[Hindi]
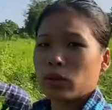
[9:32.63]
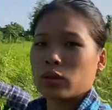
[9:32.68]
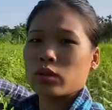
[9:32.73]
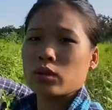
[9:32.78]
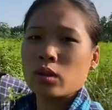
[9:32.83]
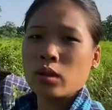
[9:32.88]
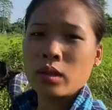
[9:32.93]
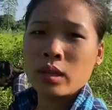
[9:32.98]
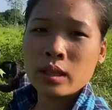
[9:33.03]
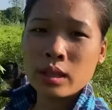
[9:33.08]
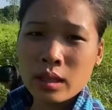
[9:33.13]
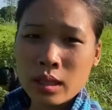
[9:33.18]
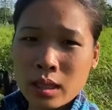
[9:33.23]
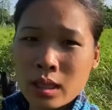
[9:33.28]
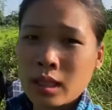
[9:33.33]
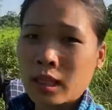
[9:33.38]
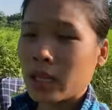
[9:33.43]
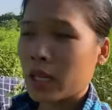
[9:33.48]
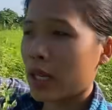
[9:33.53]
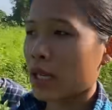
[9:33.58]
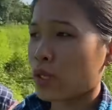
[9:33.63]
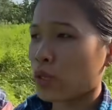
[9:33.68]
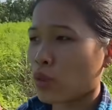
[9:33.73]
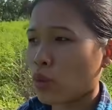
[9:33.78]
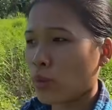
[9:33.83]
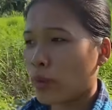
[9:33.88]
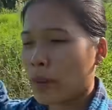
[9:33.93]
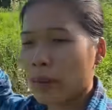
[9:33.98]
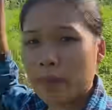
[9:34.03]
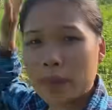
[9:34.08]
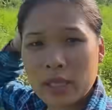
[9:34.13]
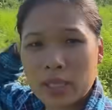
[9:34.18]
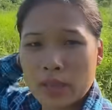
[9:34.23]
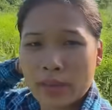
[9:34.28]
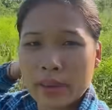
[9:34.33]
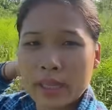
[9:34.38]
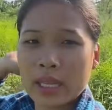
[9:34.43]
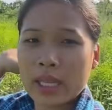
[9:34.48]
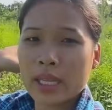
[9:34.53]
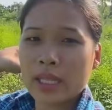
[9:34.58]
दोस्तों इतनी तेज धूप में पीछे
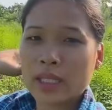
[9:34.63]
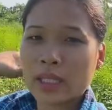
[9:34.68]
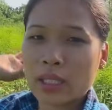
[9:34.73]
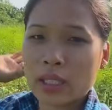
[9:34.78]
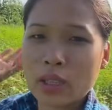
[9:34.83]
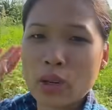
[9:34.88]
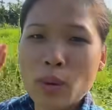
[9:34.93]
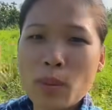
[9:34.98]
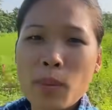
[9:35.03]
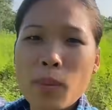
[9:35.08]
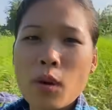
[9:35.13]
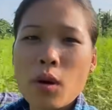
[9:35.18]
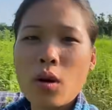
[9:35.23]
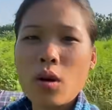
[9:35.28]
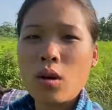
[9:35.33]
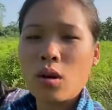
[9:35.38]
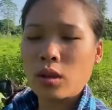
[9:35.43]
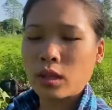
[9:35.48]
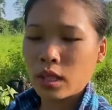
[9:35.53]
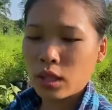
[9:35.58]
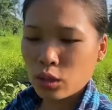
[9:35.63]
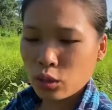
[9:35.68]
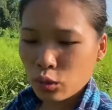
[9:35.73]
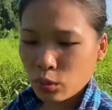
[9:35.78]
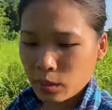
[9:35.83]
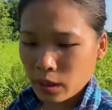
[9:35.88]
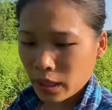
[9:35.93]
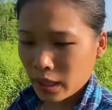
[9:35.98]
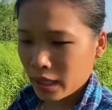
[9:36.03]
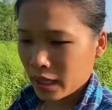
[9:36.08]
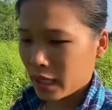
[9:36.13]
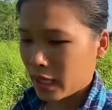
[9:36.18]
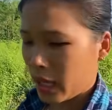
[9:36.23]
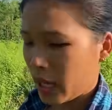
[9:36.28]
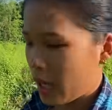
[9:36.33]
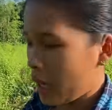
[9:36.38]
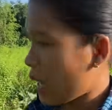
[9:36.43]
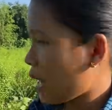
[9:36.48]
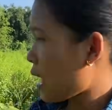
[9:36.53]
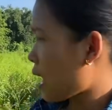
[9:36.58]
में देख सकते हो बहुत ही धूप दे रही है
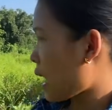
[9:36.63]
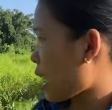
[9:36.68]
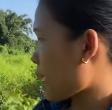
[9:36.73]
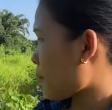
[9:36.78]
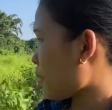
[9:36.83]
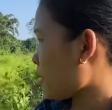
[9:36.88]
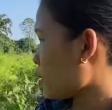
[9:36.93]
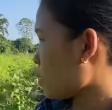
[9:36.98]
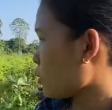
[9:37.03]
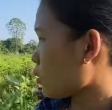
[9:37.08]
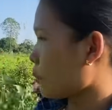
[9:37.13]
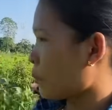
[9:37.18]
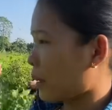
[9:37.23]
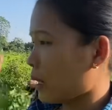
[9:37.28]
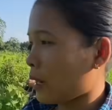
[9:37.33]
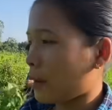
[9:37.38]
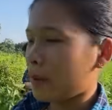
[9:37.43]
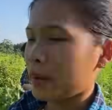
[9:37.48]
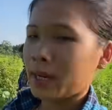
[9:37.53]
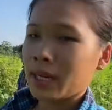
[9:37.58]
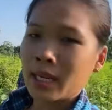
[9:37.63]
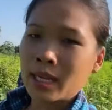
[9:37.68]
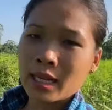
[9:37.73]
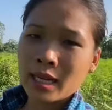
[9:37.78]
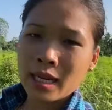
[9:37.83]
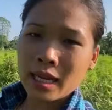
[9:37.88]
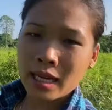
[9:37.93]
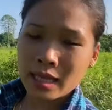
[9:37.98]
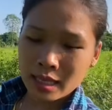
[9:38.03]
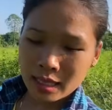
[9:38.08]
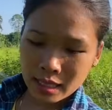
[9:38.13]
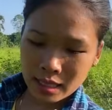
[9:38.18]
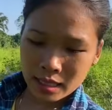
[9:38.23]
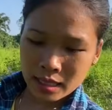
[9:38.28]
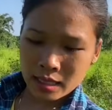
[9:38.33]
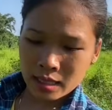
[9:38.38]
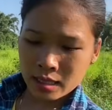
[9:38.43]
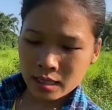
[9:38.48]
अभी दोनों बराबर करके काटेंगे